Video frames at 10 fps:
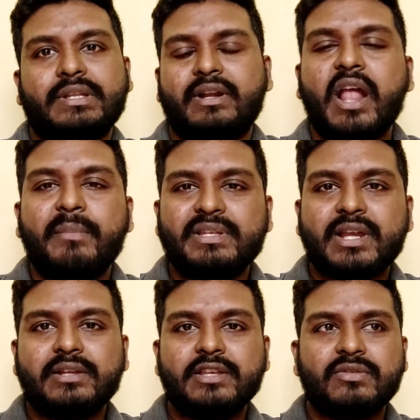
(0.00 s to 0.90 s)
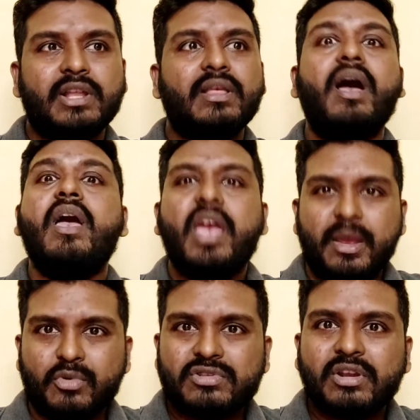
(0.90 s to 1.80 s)
డ్రామా స్టార్ట్ చేసో లేదా
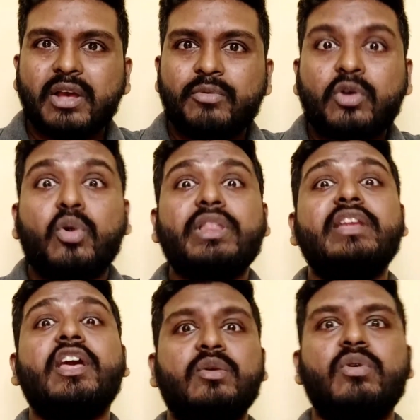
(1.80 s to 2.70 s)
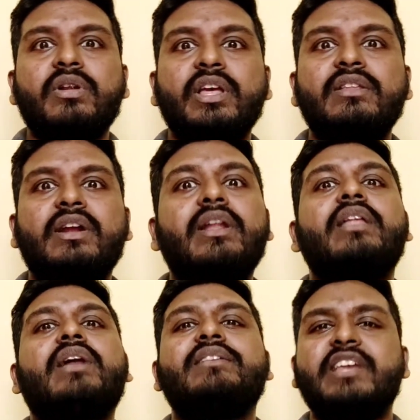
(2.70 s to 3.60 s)
ఎమోషనల్ అవ్వకూడదని అనుకుంటున్నాను ఎందుకంటే
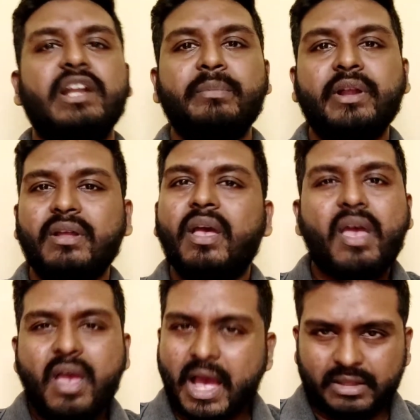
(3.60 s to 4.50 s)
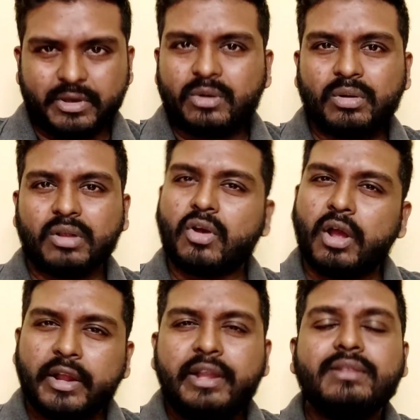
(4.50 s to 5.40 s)
ఆ సెంటిమెంట్ అంత వర్కౌట్ అవుతుంది
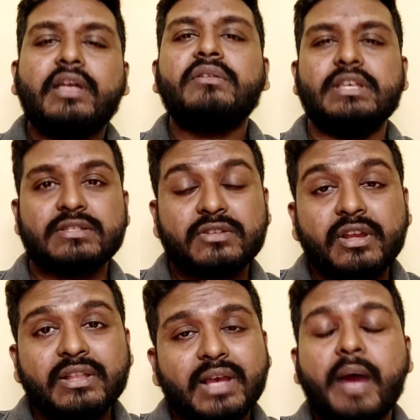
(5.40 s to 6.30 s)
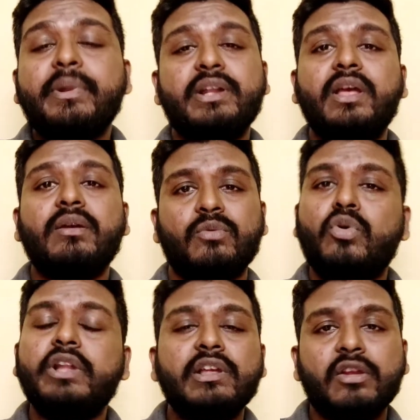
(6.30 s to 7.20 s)
ఆల్రెడీ తను ఇష్టం లేదు కాబట్టే
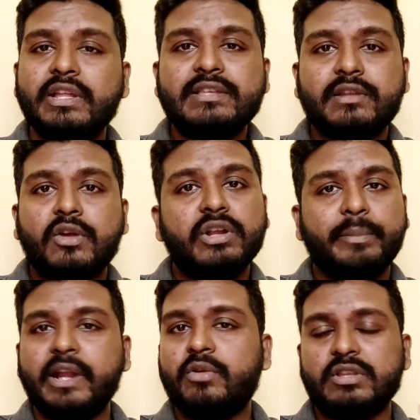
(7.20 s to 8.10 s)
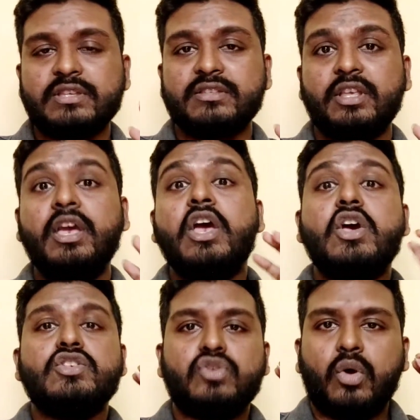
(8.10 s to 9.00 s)
ఓటింగ్లో లీస్ట్లో ఉండి బయటకు వచ్చేసింది
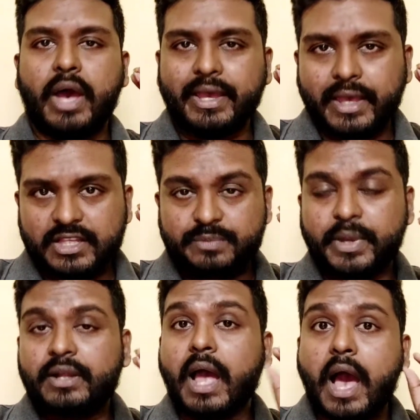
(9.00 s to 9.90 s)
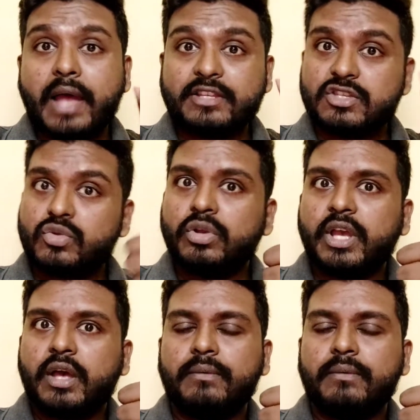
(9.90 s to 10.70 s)
సో ఐ ఎక్స్పెక్ట్ ఆర్జే సూర్య